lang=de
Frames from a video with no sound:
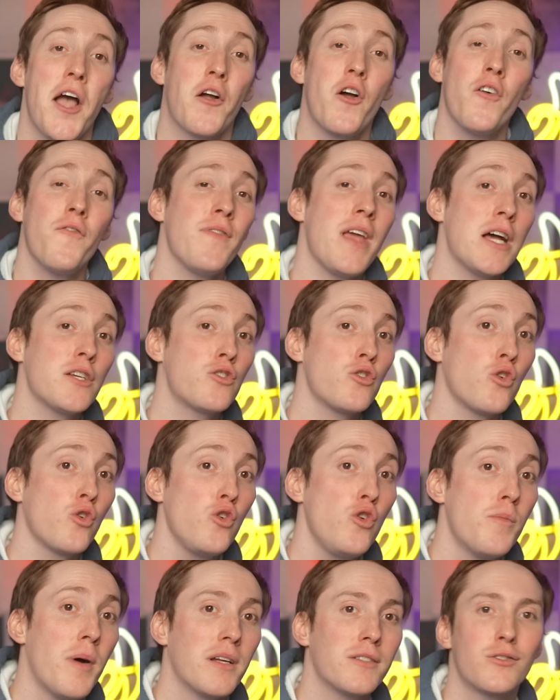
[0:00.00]
Gucken wir also
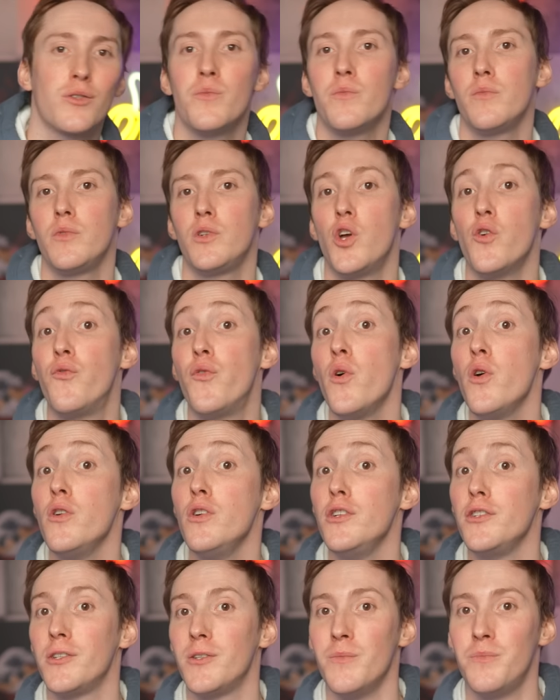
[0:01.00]
rüber zum
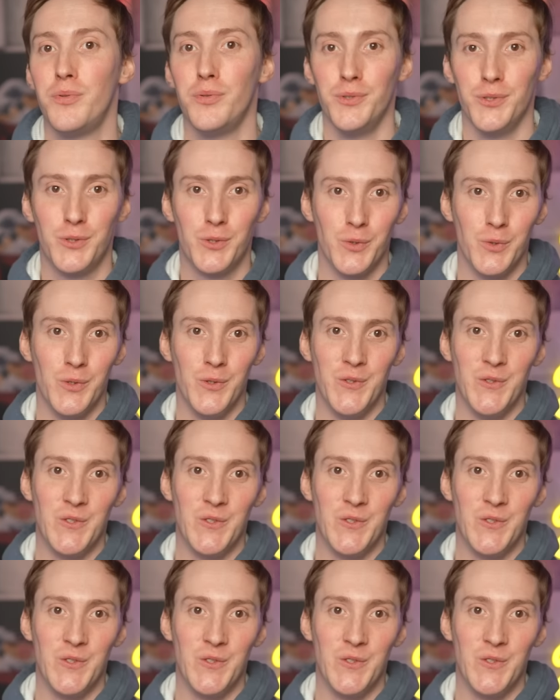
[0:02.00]
gewöhnlichen Putu.